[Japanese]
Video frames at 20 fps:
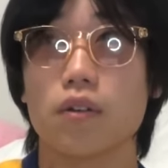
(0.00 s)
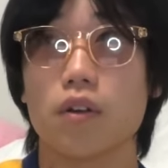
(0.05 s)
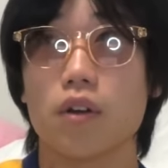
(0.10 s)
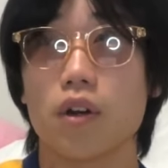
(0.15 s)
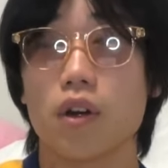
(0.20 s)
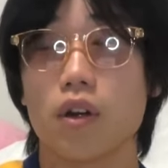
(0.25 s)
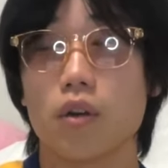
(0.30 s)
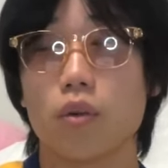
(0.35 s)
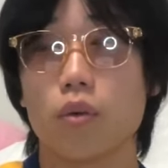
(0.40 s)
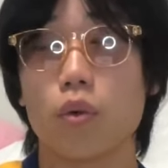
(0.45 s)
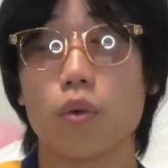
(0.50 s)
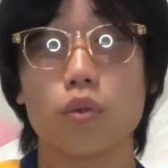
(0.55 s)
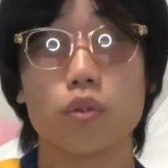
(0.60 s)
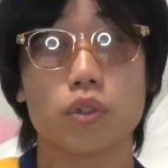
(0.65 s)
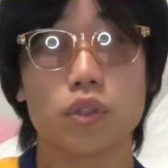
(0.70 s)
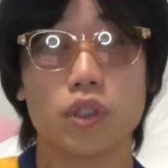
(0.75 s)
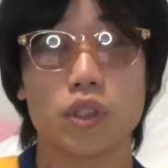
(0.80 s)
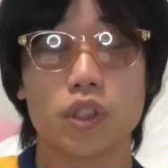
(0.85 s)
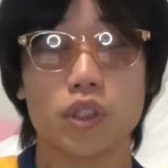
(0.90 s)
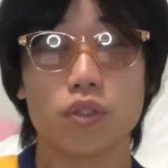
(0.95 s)
あの、お、
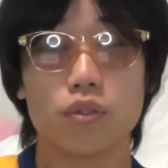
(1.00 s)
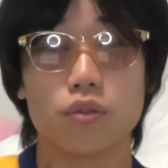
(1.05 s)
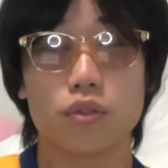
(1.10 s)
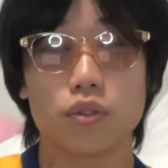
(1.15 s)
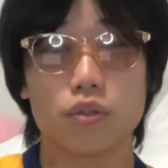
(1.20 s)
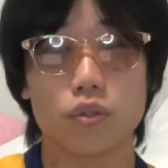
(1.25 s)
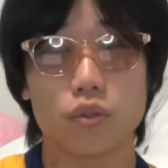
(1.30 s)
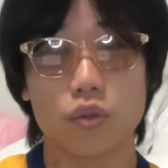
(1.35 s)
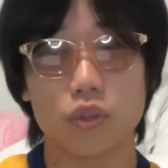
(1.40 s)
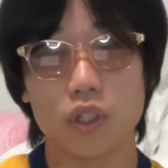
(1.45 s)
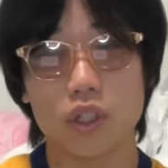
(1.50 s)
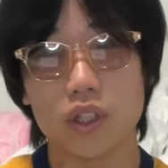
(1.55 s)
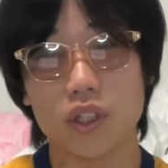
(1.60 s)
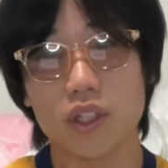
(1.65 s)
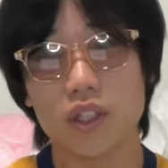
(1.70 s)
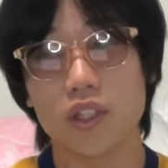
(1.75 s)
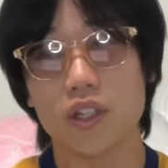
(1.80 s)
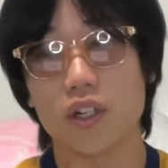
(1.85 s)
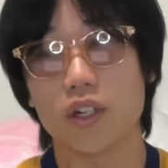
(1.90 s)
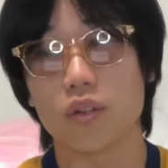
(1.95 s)
GU ちょっとやって
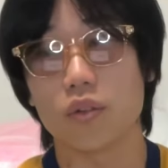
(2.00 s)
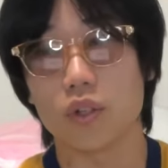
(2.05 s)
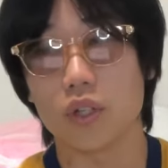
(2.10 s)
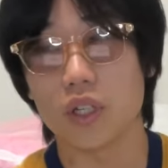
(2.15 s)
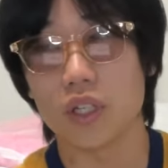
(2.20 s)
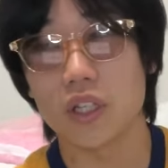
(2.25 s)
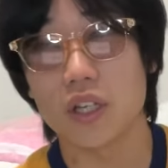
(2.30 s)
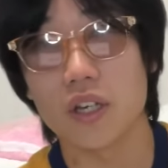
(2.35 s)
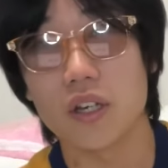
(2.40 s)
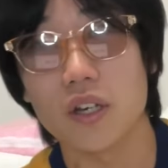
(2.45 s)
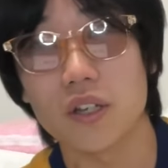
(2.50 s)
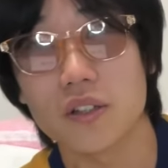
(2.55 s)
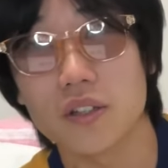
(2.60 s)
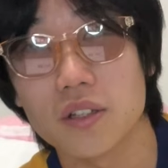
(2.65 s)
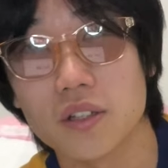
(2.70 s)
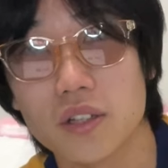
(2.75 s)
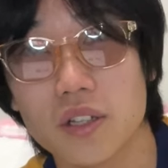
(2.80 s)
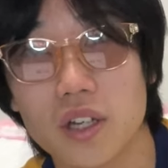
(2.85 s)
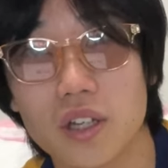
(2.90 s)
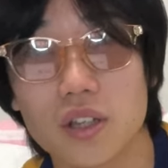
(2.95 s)
きたなとか、気合入って
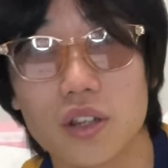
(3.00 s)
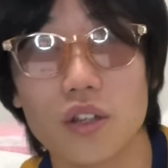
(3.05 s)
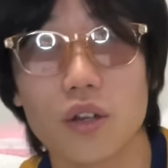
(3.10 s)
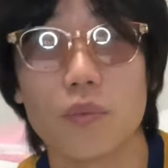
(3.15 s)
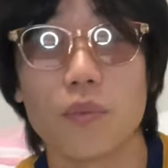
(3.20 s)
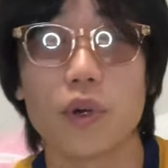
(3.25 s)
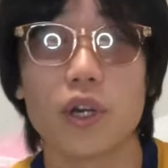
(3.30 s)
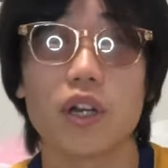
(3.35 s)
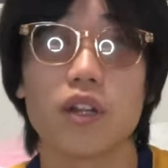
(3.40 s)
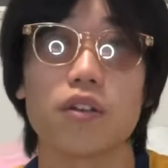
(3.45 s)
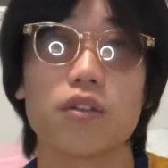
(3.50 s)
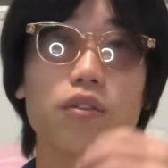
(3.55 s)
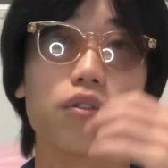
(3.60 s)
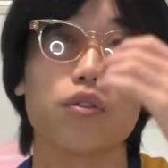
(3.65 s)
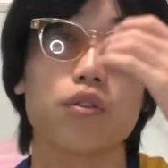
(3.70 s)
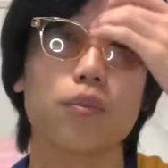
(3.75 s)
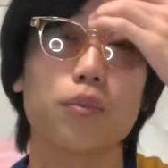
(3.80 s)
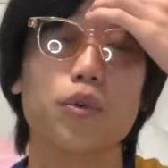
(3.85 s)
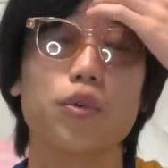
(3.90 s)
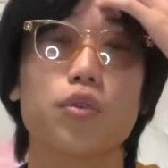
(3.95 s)
んなって思われる
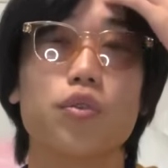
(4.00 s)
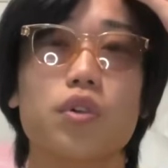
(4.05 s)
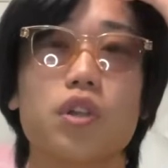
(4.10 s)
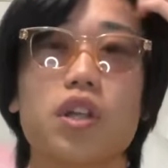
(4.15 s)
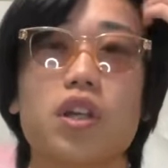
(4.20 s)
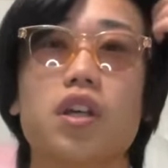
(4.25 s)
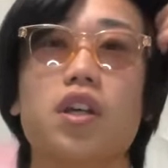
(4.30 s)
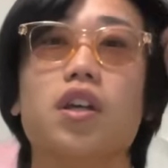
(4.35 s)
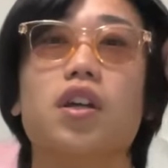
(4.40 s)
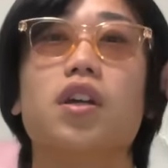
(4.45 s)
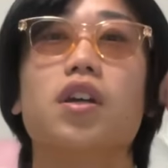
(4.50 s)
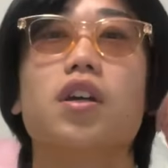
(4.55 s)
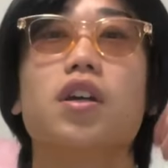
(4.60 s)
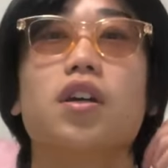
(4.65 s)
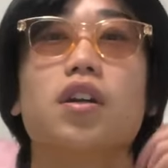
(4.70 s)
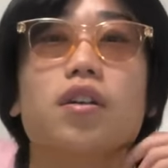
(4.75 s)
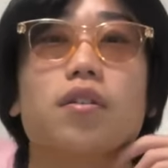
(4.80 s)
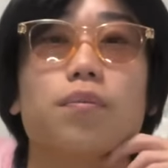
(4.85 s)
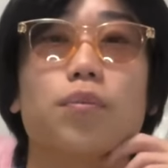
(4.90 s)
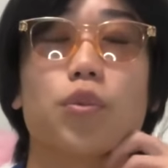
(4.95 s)
と思うのに、
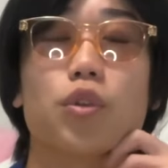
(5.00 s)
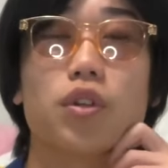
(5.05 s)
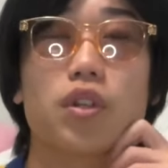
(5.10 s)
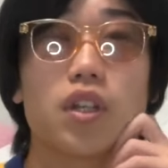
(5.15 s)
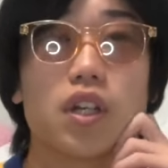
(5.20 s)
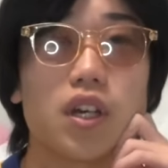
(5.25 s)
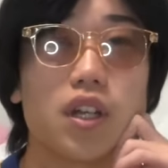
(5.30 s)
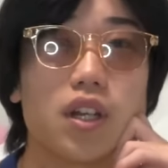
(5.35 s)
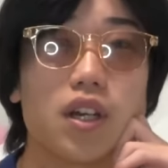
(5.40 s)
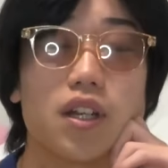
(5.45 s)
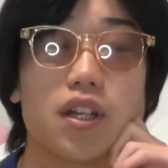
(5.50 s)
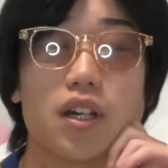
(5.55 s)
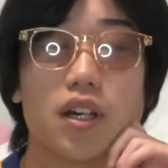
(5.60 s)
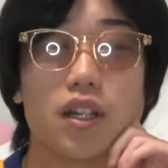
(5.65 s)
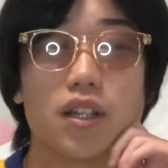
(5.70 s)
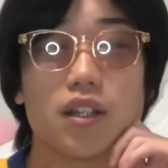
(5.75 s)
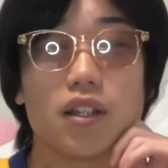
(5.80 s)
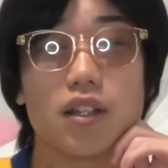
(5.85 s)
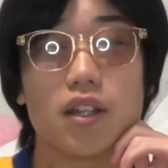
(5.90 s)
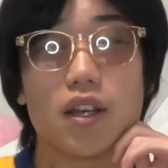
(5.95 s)
もったいない
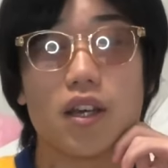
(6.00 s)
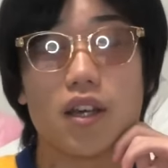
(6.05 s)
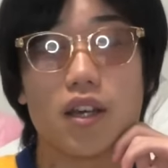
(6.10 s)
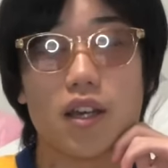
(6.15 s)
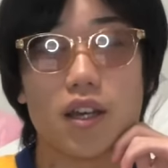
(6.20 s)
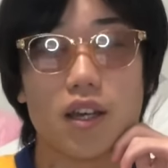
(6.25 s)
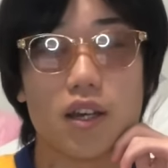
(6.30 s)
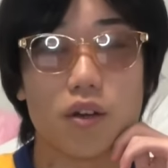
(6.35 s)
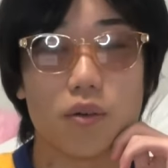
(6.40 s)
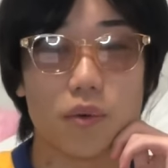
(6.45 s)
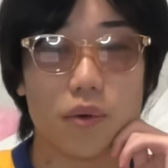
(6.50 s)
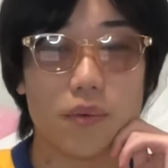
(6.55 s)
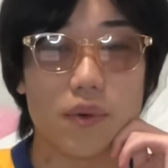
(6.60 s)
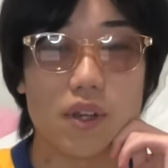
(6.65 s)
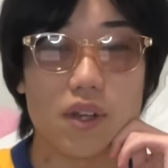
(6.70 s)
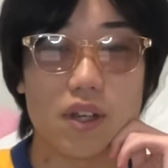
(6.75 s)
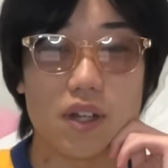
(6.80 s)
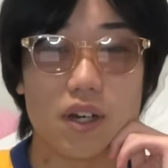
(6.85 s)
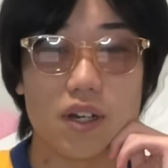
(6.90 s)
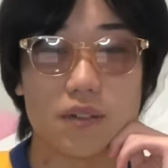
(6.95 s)
なって思いま
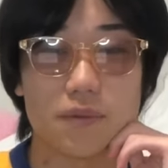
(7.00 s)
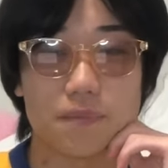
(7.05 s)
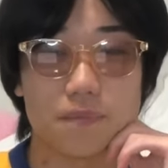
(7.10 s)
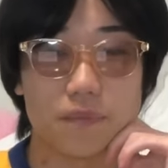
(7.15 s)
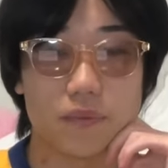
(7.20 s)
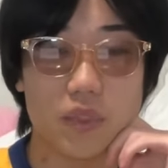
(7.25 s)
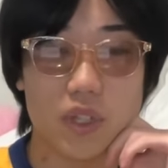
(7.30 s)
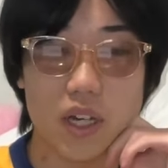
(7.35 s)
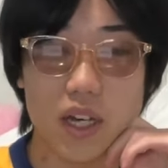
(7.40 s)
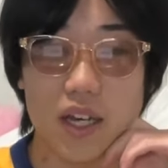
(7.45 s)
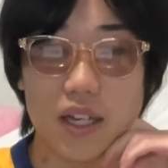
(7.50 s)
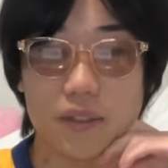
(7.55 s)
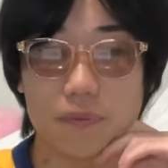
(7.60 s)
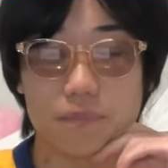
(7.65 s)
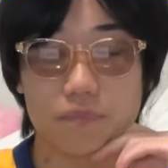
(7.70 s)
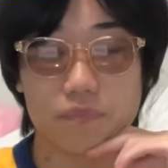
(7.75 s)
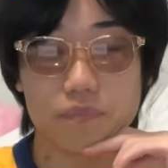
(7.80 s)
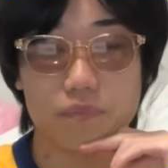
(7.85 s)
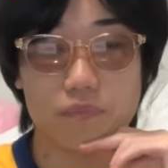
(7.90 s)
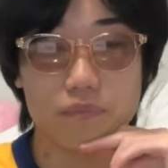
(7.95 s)
した。はい。
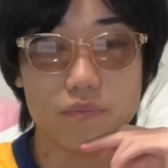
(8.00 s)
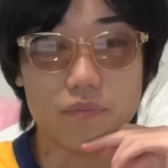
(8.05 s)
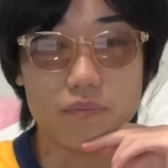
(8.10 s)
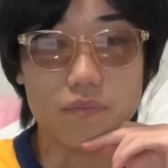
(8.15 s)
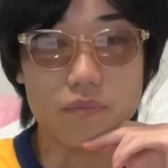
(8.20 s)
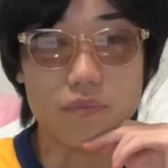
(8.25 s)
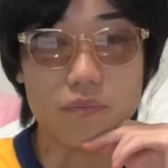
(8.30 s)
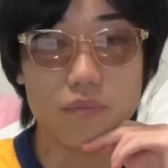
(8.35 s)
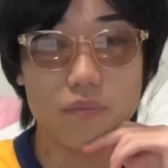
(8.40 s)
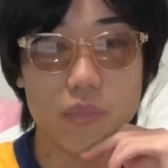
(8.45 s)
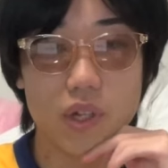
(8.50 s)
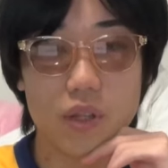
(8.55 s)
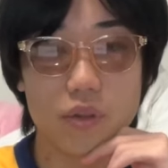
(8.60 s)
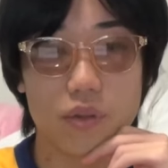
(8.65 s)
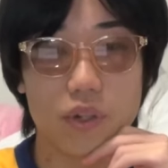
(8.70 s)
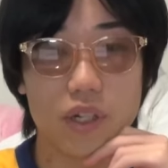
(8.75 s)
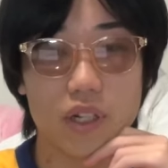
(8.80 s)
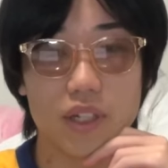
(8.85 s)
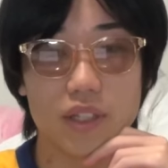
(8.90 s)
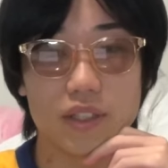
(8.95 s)
まあそ
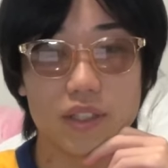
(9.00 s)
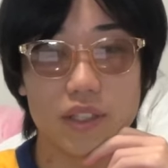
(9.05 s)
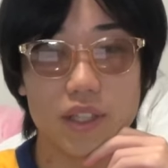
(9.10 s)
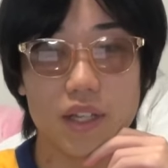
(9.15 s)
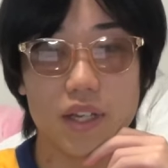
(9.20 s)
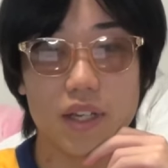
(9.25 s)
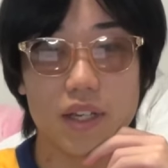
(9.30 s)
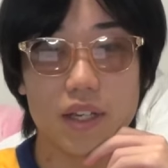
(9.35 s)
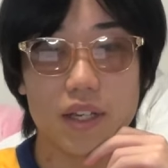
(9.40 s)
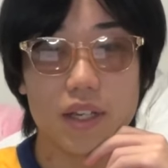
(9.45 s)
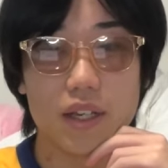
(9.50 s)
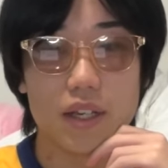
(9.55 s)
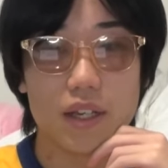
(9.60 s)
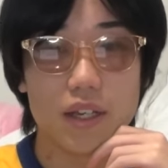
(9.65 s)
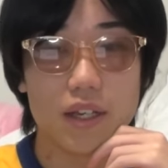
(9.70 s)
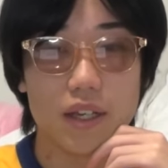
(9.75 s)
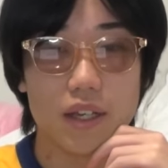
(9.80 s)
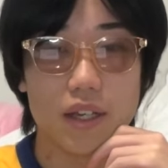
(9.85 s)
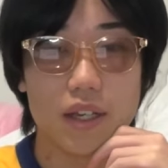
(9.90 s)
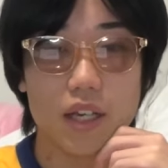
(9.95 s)
んな感じで、
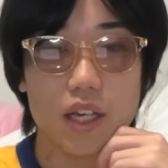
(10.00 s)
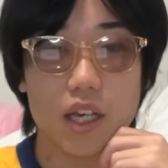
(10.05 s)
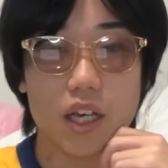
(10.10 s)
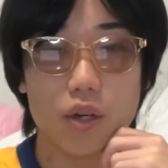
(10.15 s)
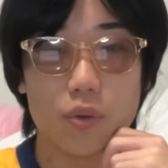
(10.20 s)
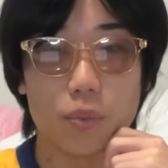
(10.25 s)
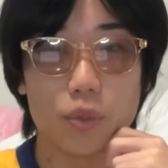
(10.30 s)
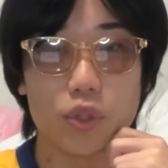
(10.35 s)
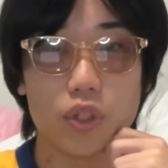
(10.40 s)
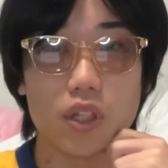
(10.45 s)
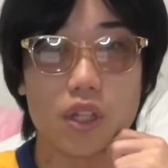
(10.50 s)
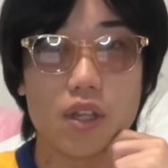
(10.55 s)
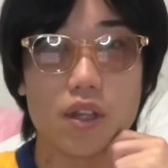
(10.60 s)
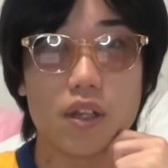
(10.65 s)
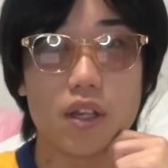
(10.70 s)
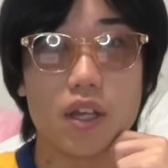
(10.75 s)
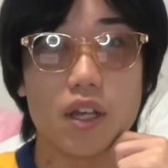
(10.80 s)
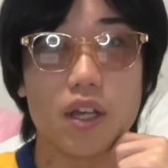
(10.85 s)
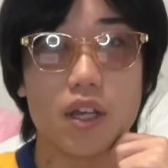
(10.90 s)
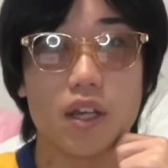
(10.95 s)
えー、思ったっすね。